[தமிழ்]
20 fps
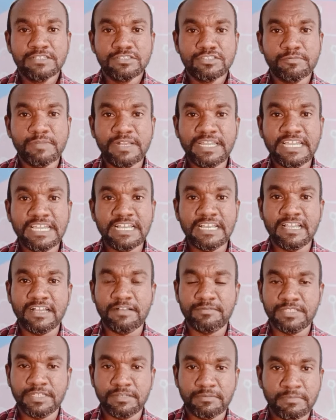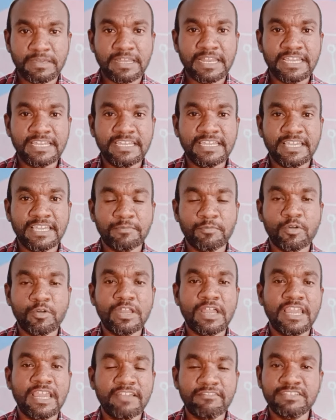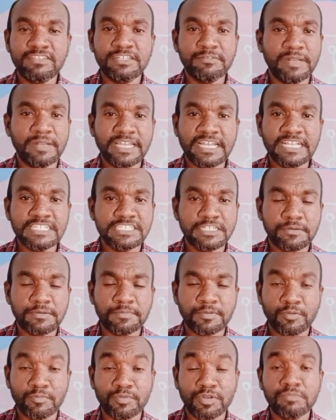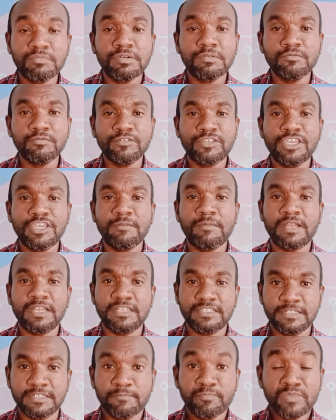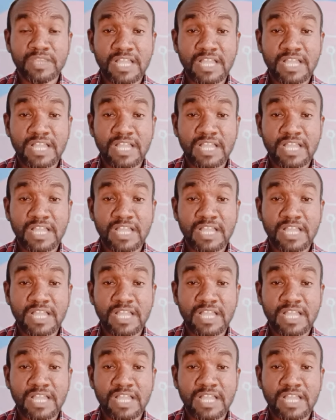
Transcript: ஸோ மெடிக்கல் அந்த மரைன் நீங்கள் போனாலே வந்துட்டு மெடிக்கல் செக்கப் ரொம்ப ரொம்ப முக்கியமானது